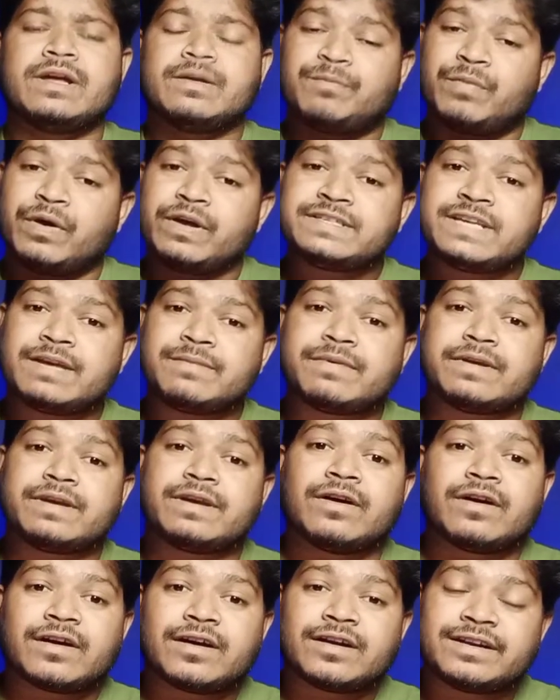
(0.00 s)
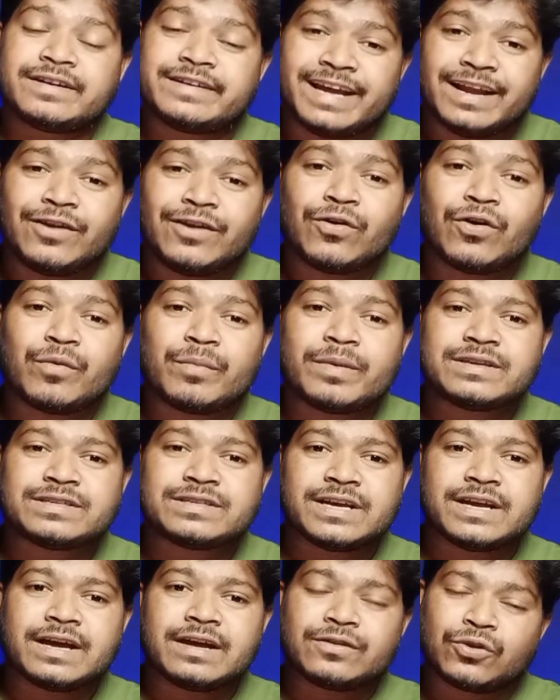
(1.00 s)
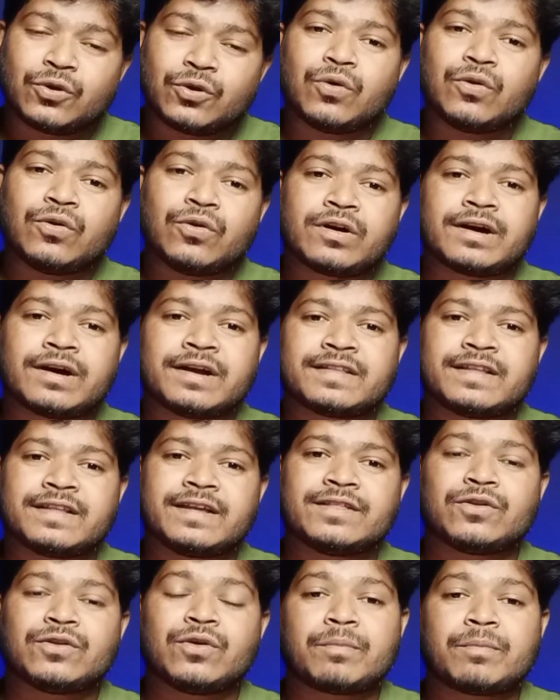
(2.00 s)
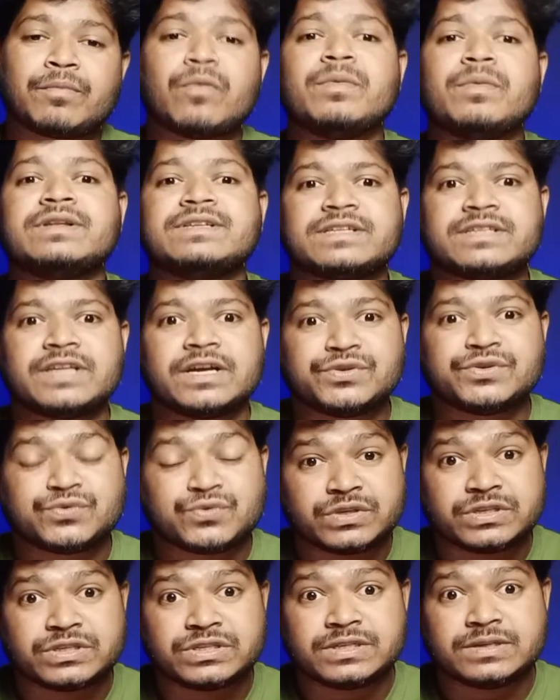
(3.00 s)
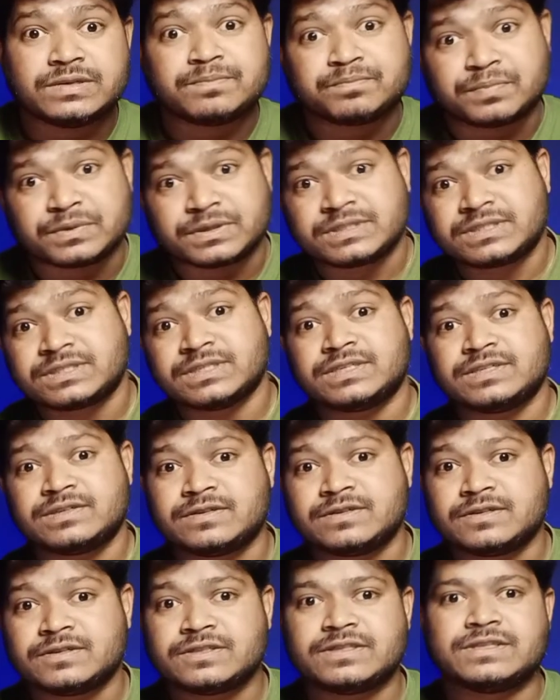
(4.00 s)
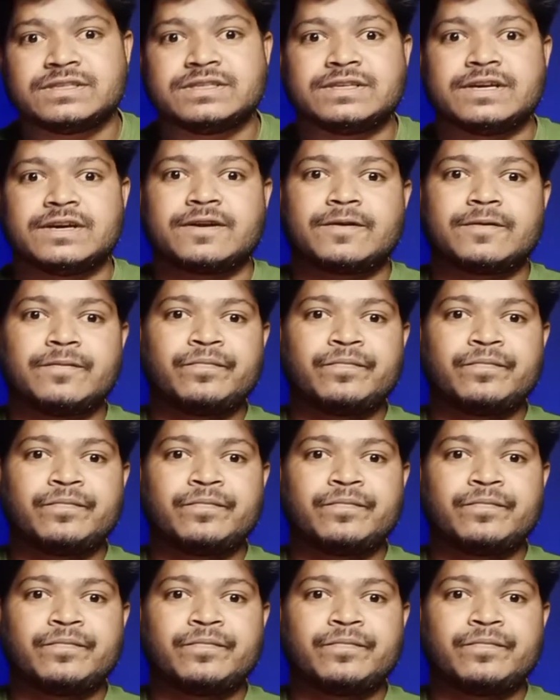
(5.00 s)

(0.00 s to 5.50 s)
वैसे भी अगर टेन लोगों में से दो लोग करते हैं तो आपको मिल जाता है ट्वेंटी परसेंट सिटी आर